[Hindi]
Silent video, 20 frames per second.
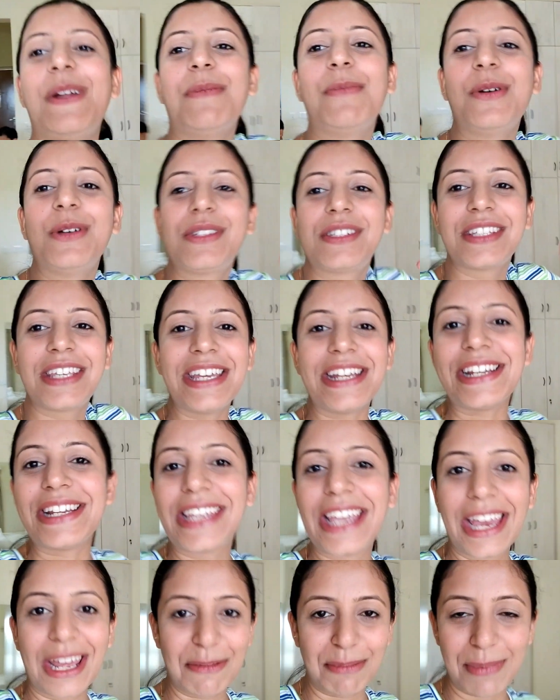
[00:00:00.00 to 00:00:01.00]
थोड़ा बहुत स्किन
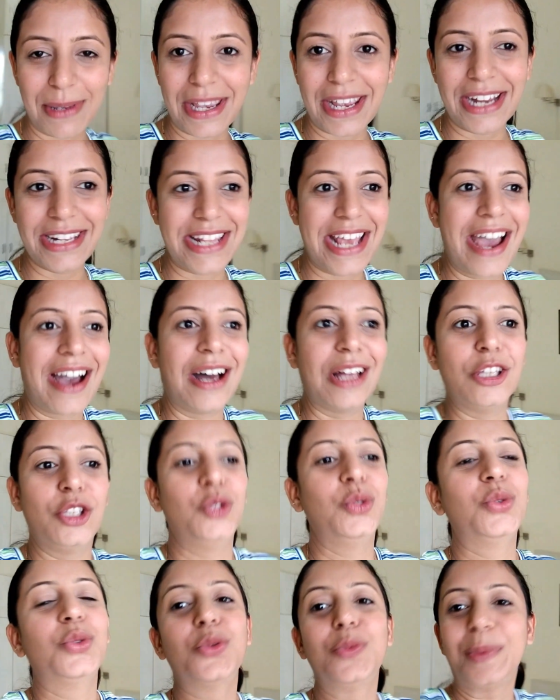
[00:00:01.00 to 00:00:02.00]
केयर पे ध्यान
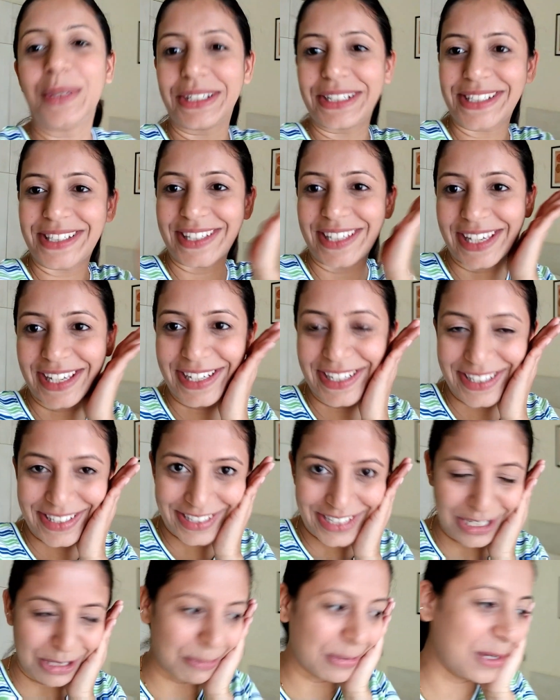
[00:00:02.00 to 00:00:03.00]
दूँ मेरी स्किन
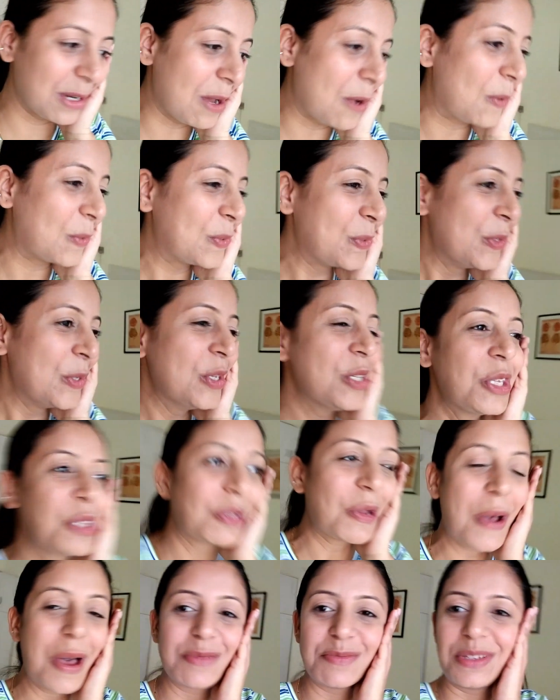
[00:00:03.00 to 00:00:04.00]
अच्छी बनाऊँ
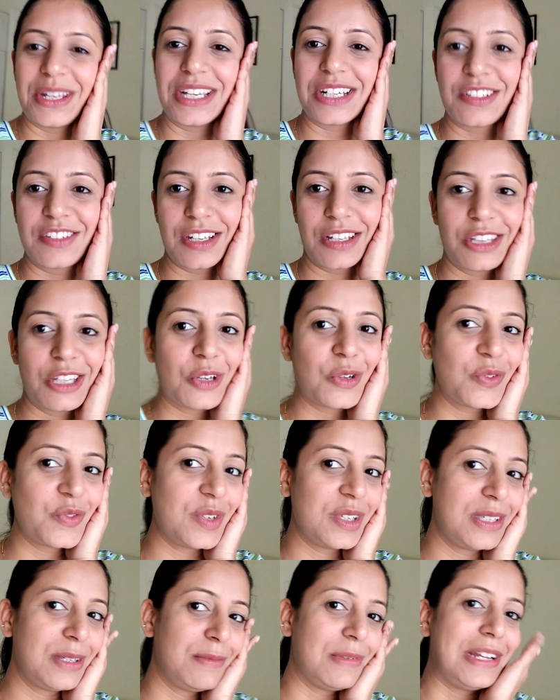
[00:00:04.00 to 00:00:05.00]
तो आप देख सकते हो
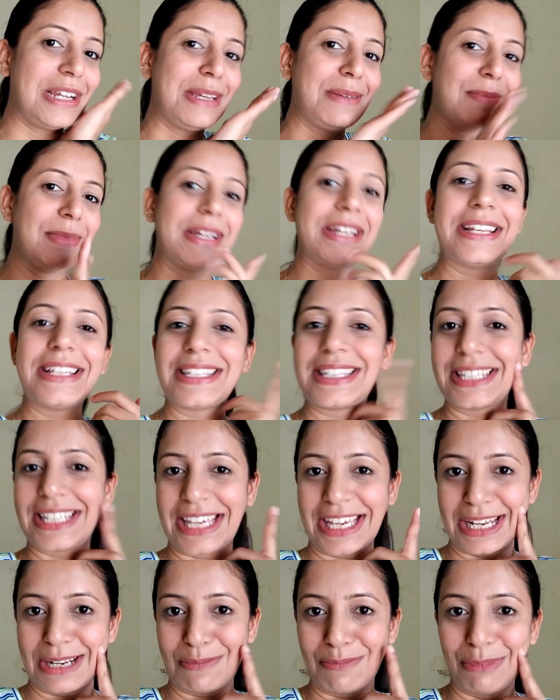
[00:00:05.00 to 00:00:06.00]
विजिबली मेरे
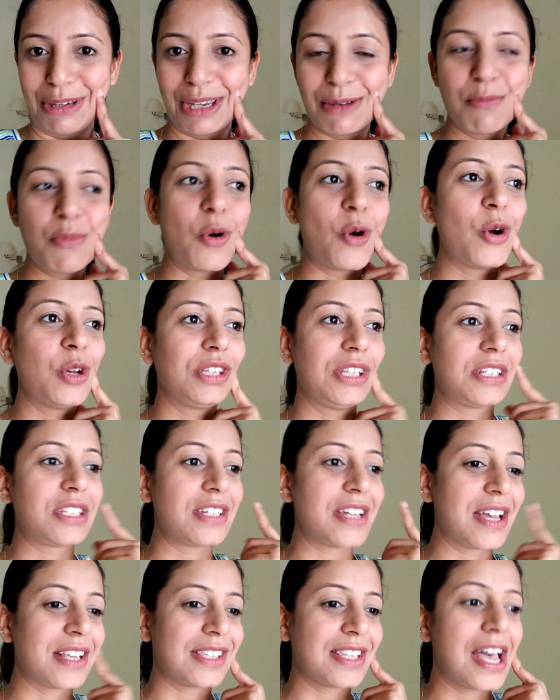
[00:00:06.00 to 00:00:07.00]
स्किन में बहुत
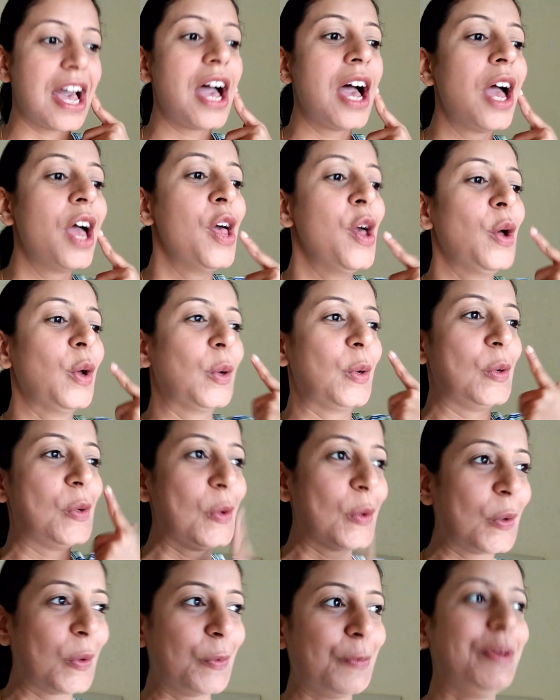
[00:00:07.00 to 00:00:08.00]
अच्छा सा
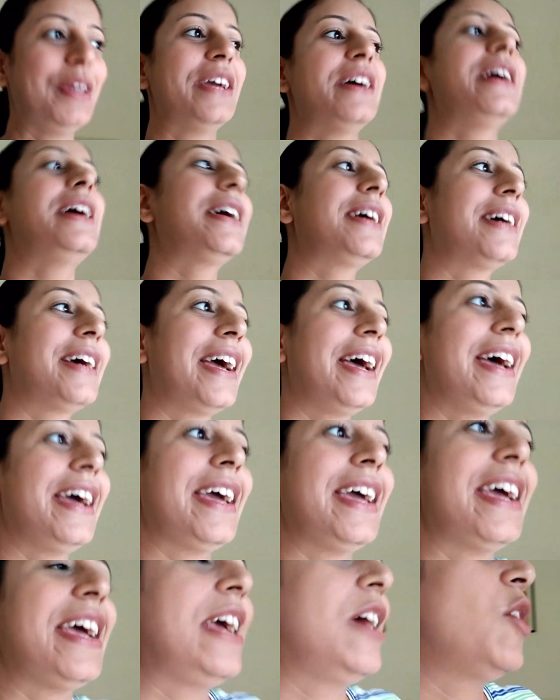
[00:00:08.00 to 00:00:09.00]
ग्लो भी आ गया
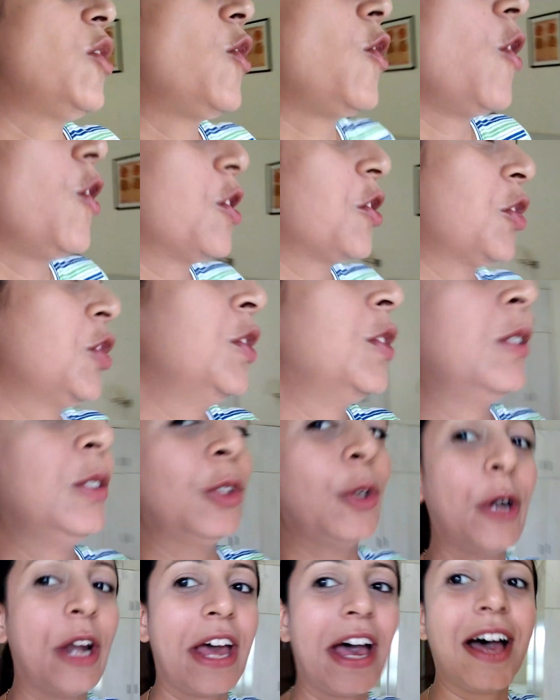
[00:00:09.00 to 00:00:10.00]
है और
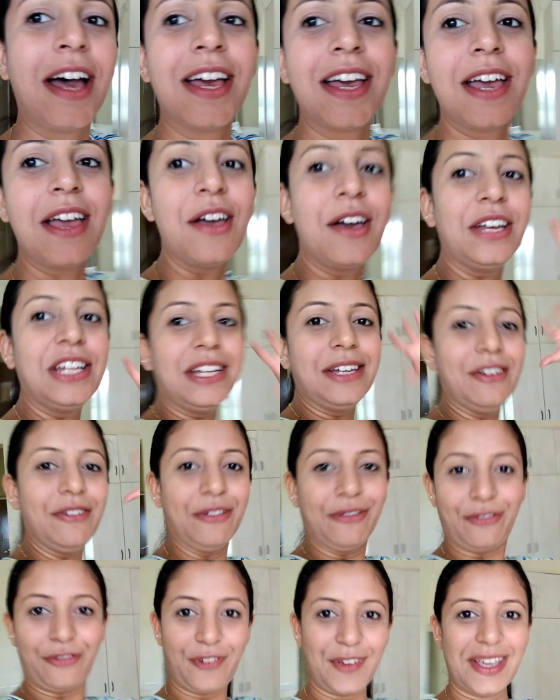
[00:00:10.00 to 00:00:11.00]
थोड़ा
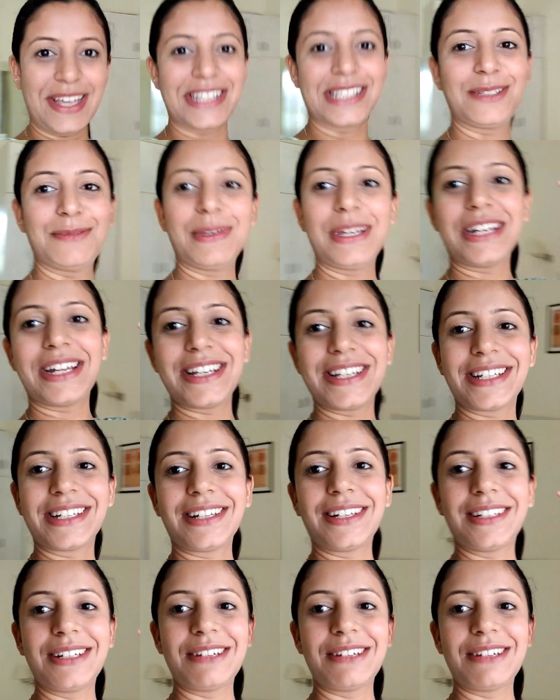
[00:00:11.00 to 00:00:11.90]
फेस मेरा